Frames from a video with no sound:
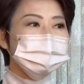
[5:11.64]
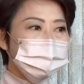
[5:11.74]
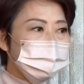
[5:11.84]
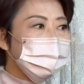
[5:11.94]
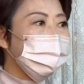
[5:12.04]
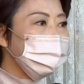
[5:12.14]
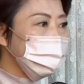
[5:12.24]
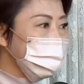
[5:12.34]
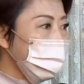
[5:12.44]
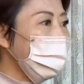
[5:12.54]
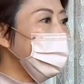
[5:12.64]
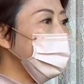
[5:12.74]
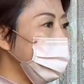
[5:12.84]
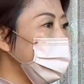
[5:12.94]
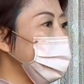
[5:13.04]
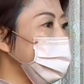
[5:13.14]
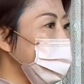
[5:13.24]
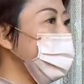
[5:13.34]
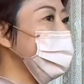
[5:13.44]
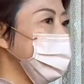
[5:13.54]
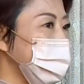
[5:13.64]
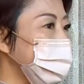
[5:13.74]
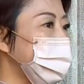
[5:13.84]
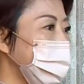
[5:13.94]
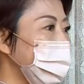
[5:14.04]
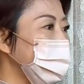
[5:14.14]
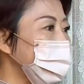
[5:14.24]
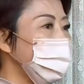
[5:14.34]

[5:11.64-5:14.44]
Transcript: 不要再利用这个事件